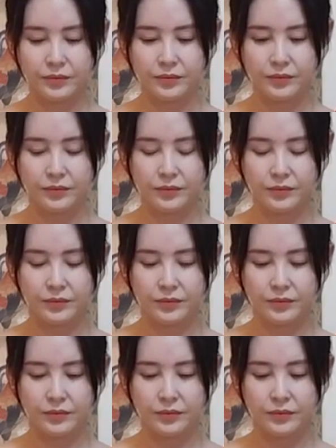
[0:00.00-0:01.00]
쪽으로 좀
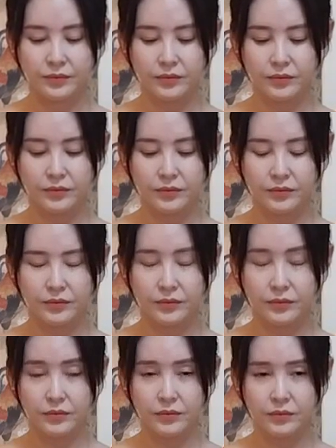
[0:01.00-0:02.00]
괜찮아졌나요?
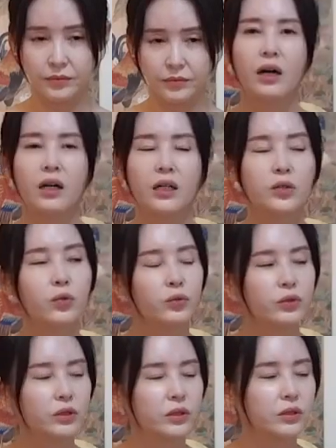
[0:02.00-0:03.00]
아
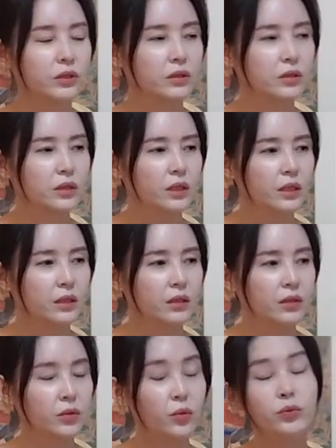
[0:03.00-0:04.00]
이동은
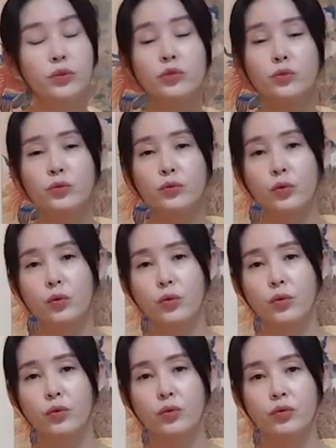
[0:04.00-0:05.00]
동서 쪽으로
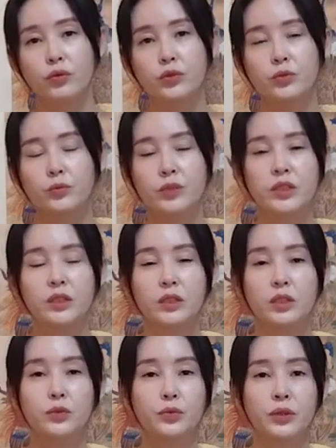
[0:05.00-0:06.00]
네. 좀 움직이는
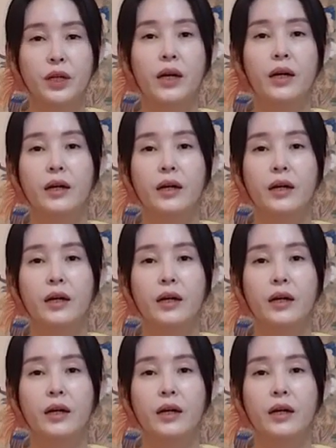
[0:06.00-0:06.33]
게 좋다.